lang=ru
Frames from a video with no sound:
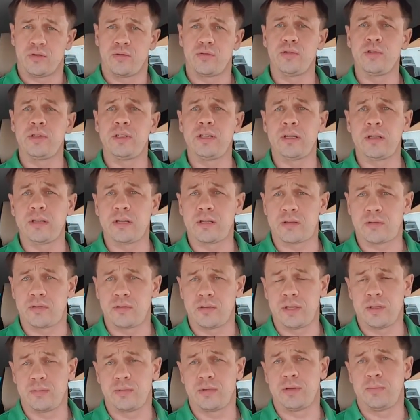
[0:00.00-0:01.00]
Что делает
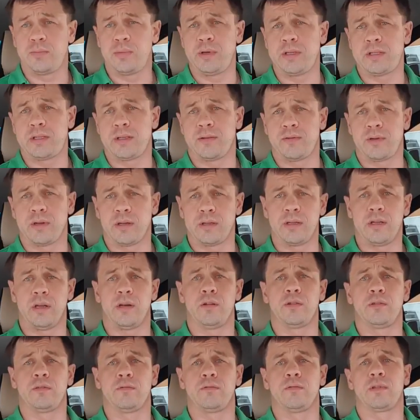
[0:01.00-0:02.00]
судебный пристав, когда
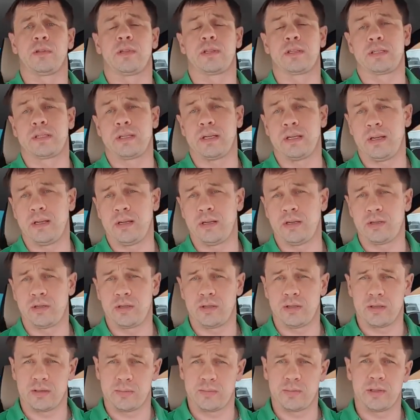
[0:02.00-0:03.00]
у него на столе
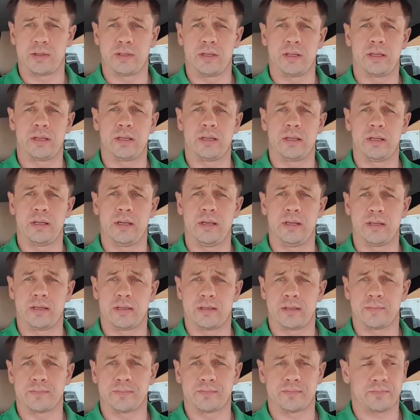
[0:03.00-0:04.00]
лежит исполнительный лист?